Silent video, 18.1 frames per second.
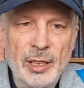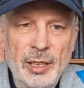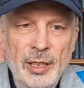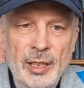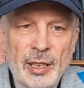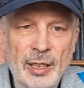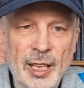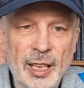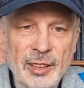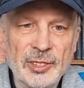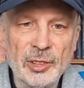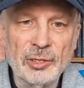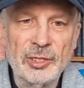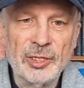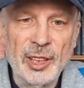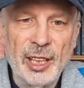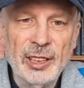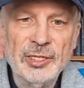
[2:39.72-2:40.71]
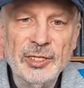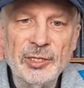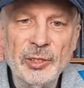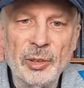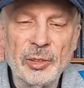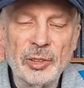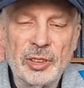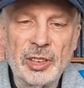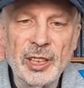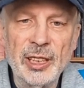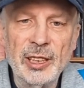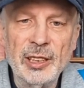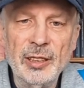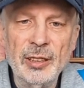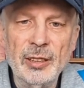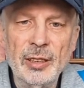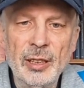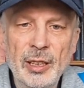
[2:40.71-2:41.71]
Lasst uns essen und
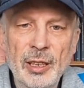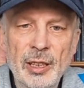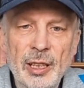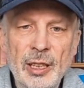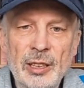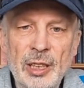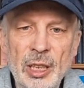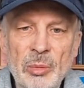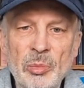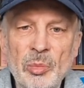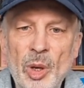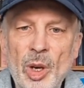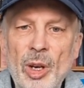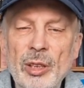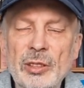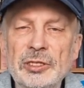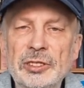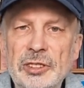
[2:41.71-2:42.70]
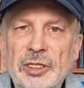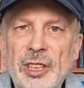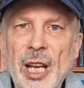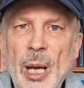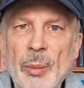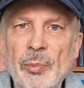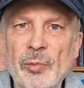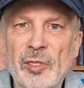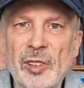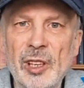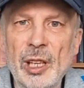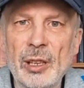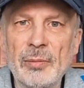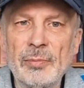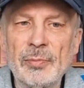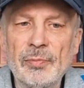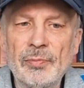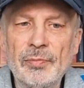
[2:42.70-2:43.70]
trinken, denn morgen sterben wir.
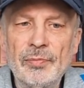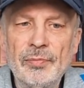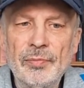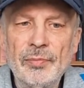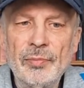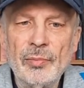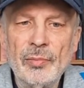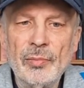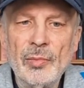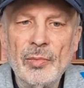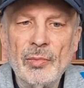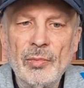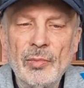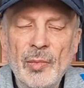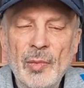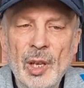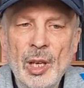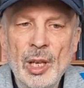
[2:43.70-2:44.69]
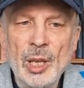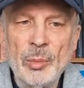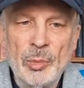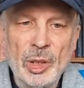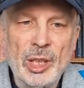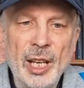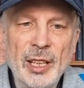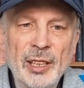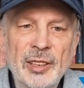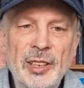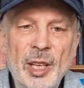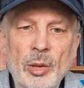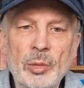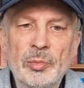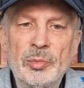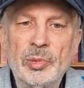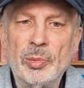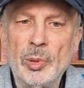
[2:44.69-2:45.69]
Bekannter
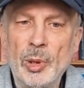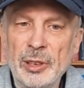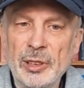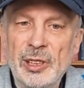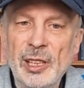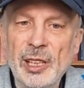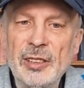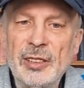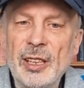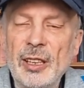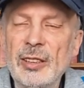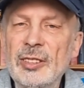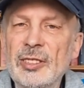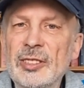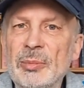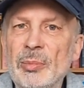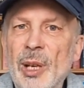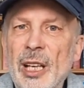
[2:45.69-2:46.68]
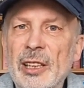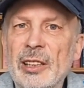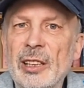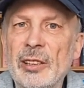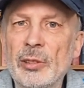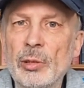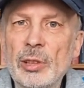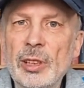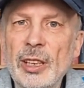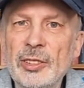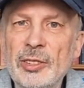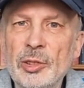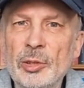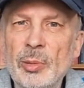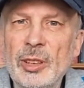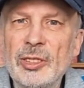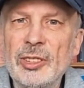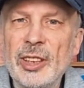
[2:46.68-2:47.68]
und frontierter ist Martin Luthers
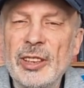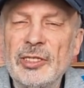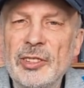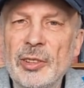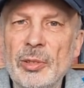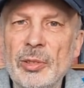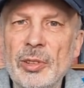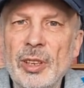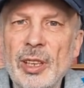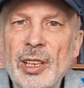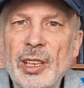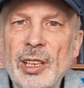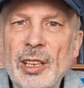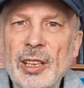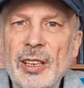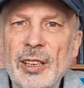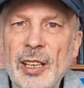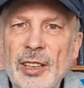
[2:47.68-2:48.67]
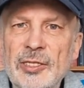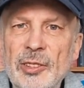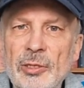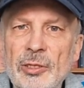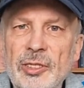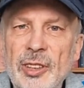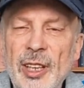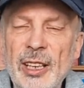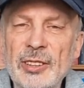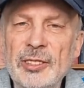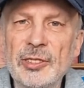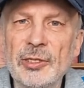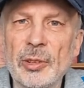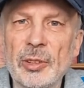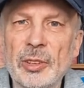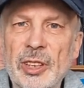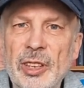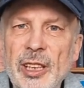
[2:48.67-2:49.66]
Übersetzung, Lasst uns essen
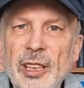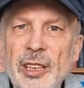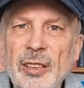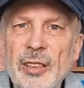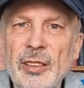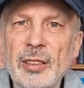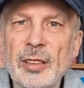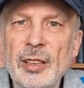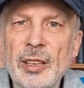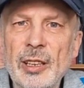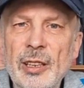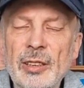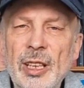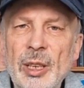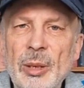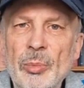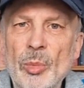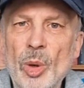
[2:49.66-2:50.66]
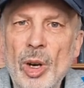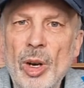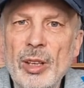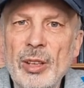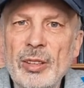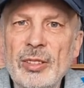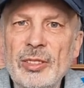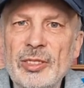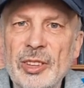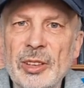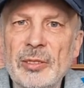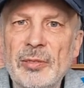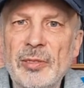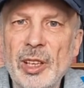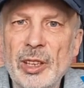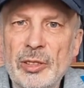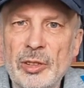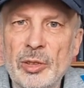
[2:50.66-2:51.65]
und trinken, denn morgen sind
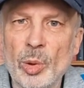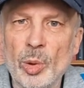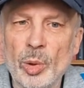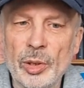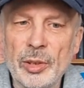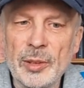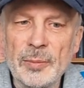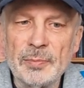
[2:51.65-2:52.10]
wir tot.